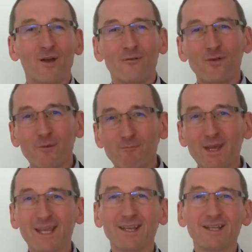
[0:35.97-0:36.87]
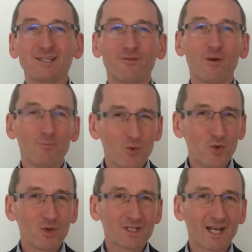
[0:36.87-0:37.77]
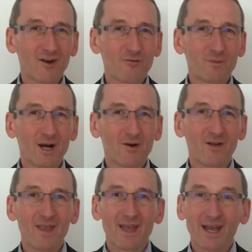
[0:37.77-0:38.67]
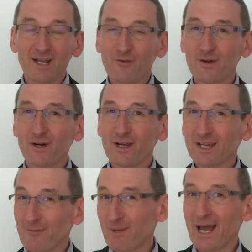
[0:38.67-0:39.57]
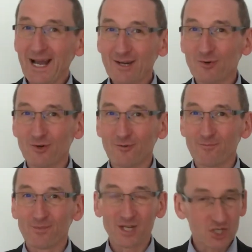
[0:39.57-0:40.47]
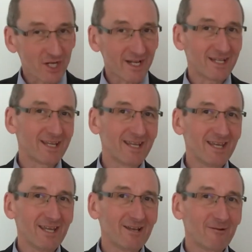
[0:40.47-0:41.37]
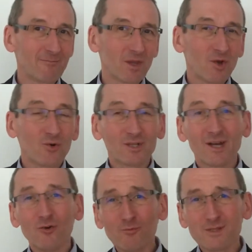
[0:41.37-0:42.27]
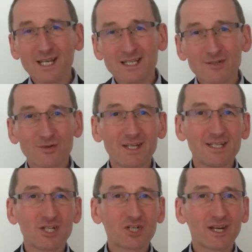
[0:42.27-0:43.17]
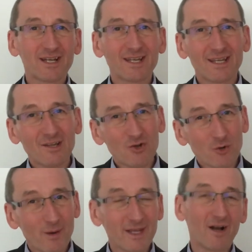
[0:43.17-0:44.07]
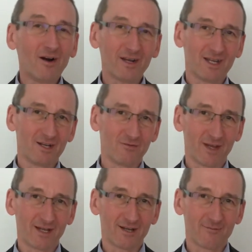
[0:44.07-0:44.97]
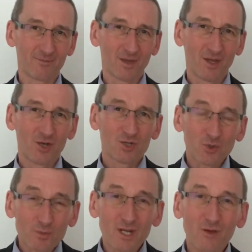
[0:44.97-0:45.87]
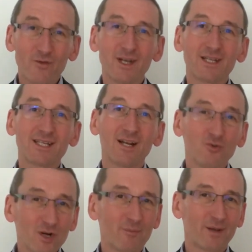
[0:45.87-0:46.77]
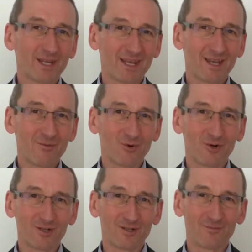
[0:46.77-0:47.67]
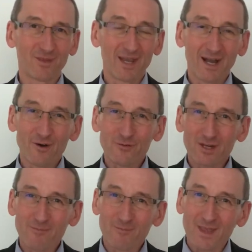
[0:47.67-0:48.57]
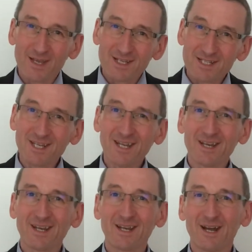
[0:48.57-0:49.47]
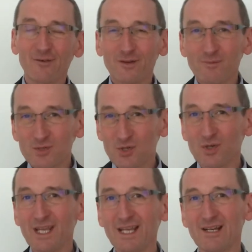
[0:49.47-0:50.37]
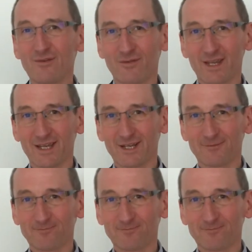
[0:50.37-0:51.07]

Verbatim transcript: Für mich ist Vermögensaufbau eine Frage der Planung, der Strategie und der Umsetzung dieser Strategie über Jahre hinweg. So bin ich finanziell unabhängig geworden, auf dem sicheren, auf dem soliden Weg.